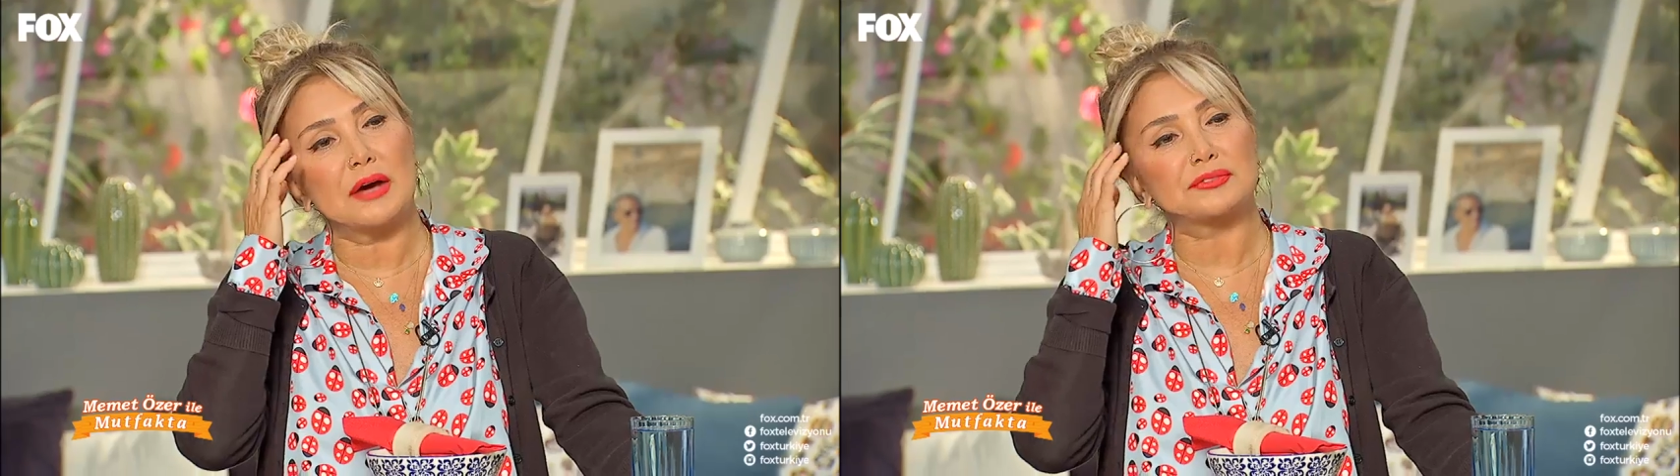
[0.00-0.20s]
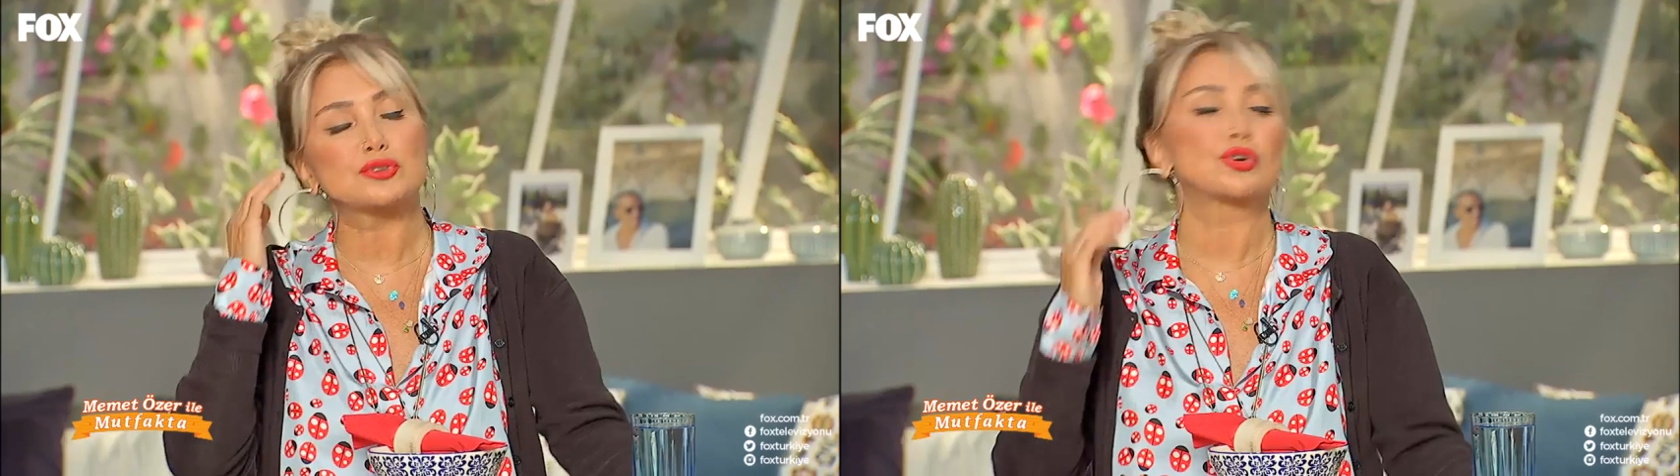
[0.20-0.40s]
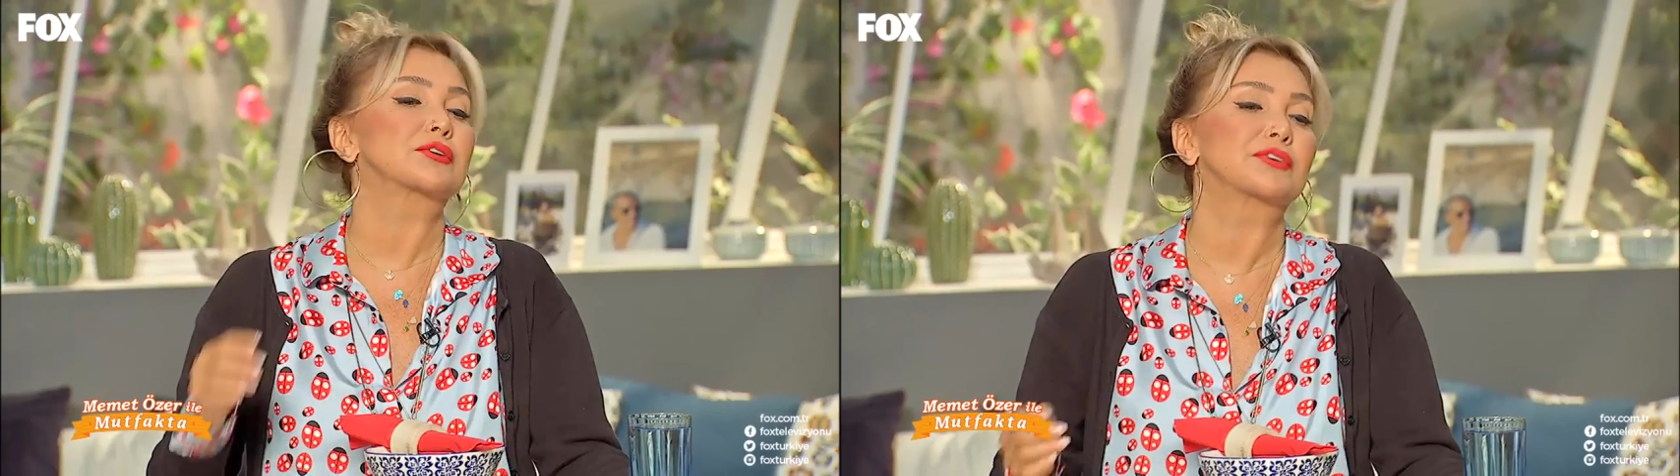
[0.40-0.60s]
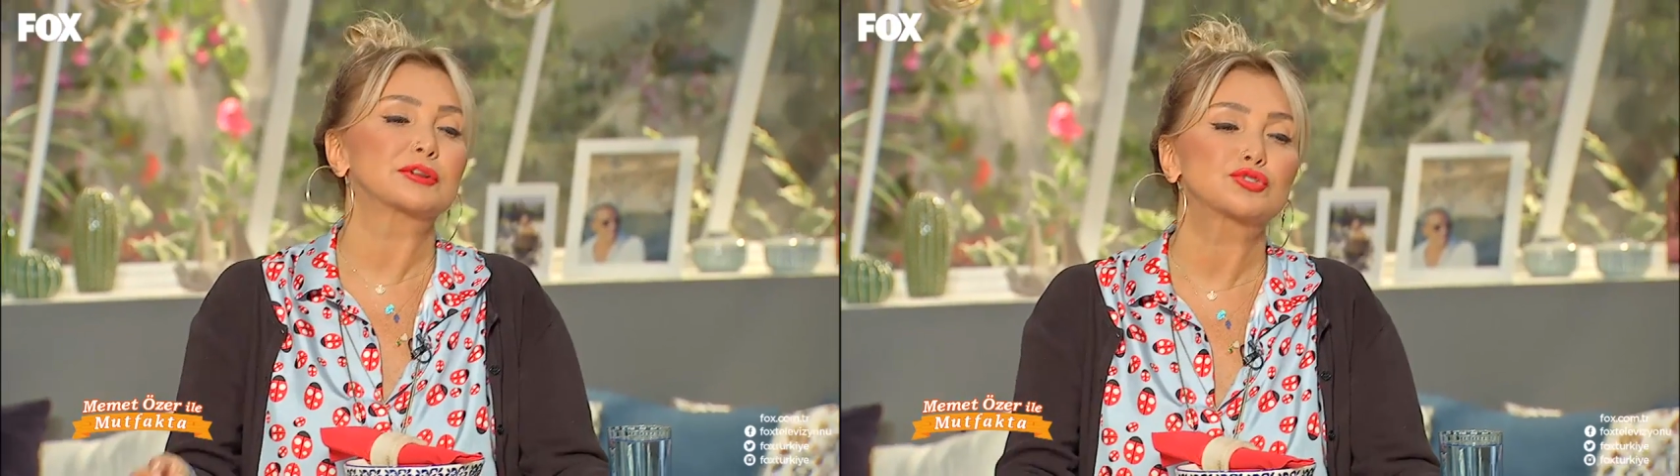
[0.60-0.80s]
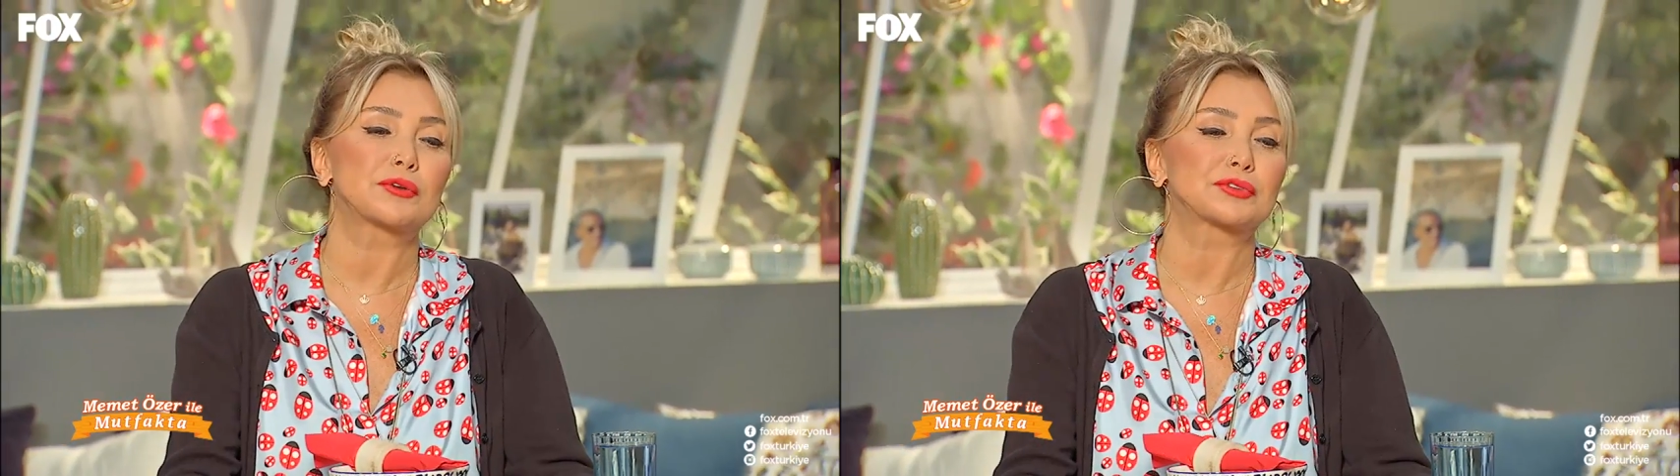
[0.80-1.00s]
iki hafta sonra
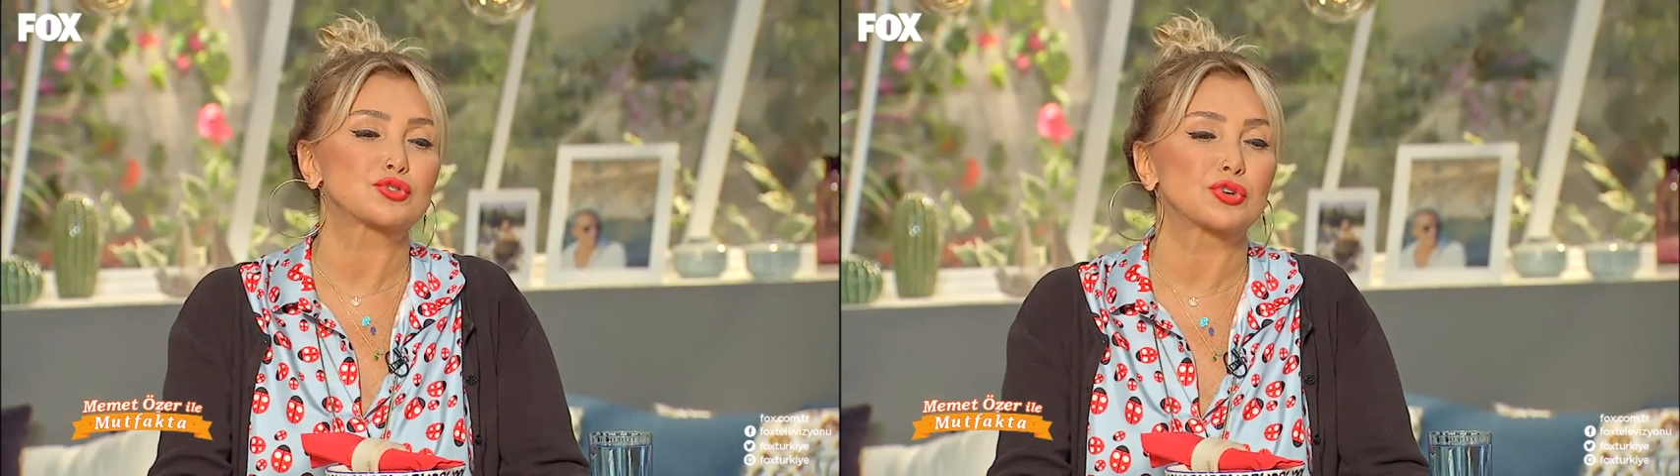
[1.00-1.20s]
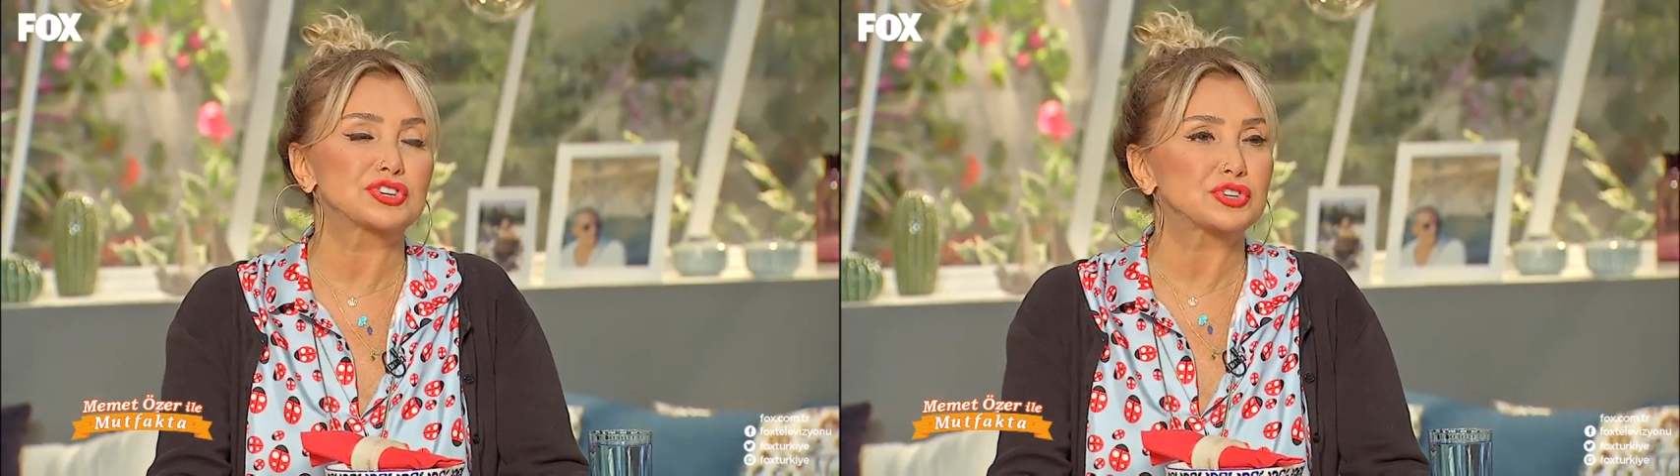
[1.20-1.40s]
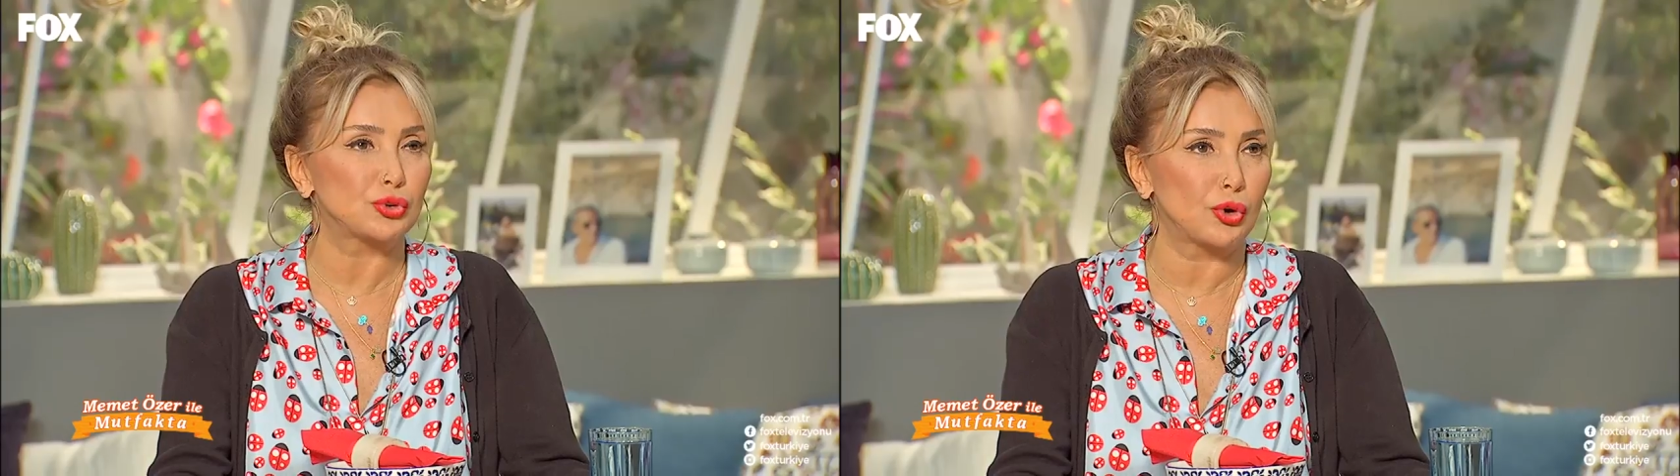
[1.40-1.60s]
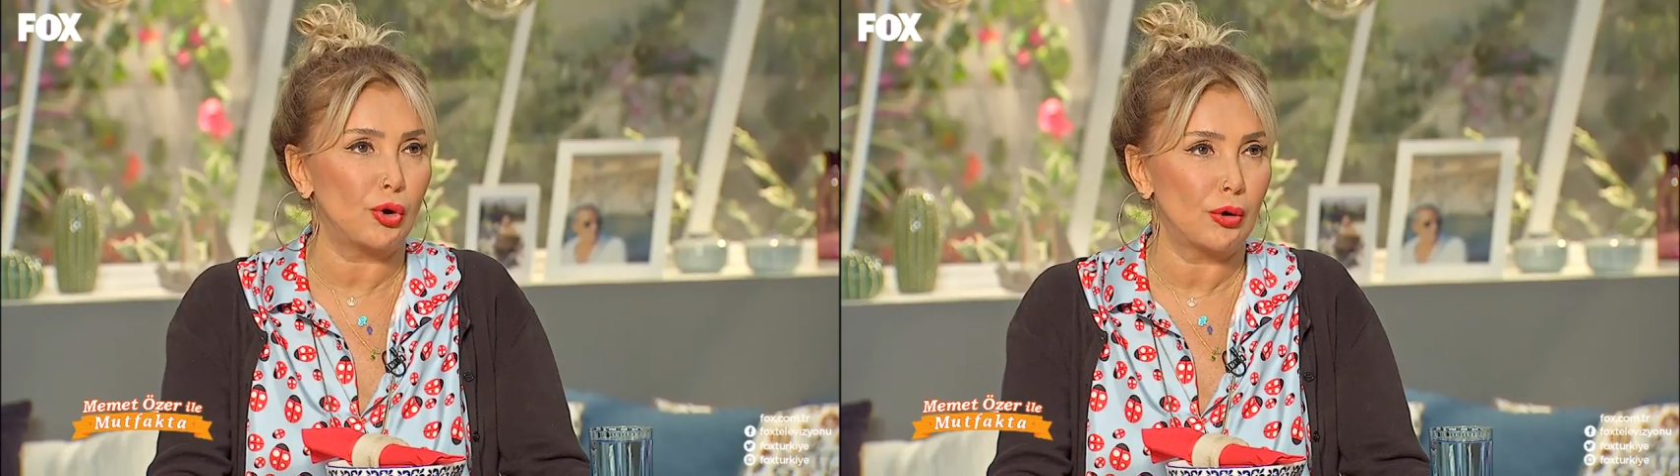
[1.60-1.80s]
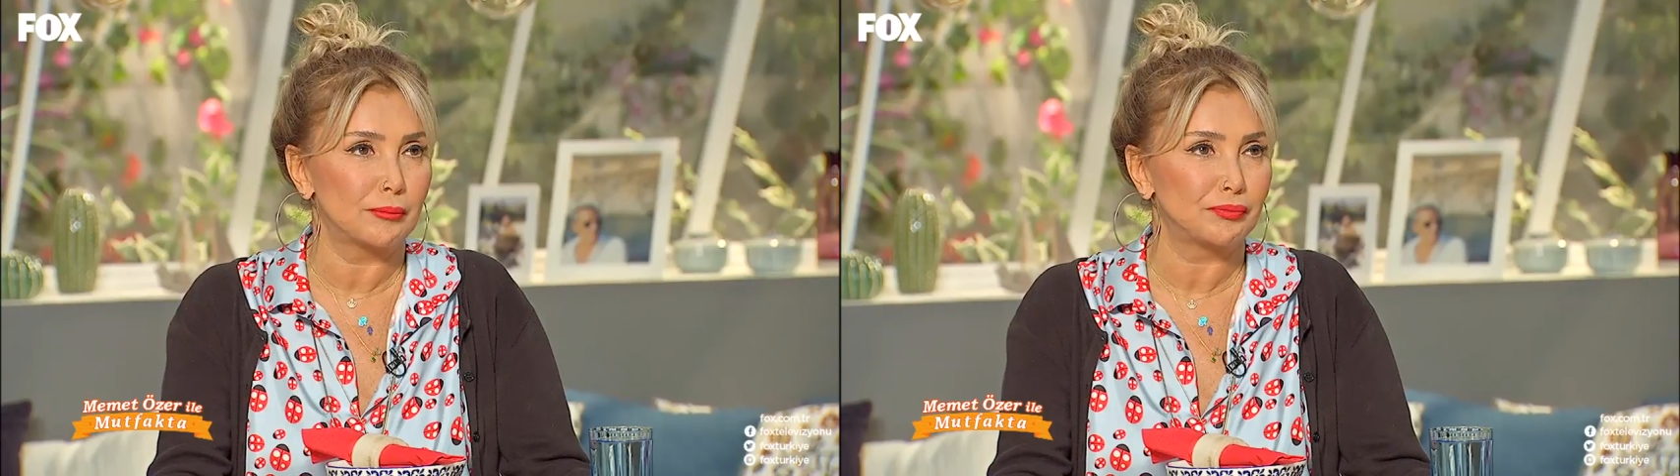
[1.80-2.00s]
falan iki hafta sonra çıkıyor.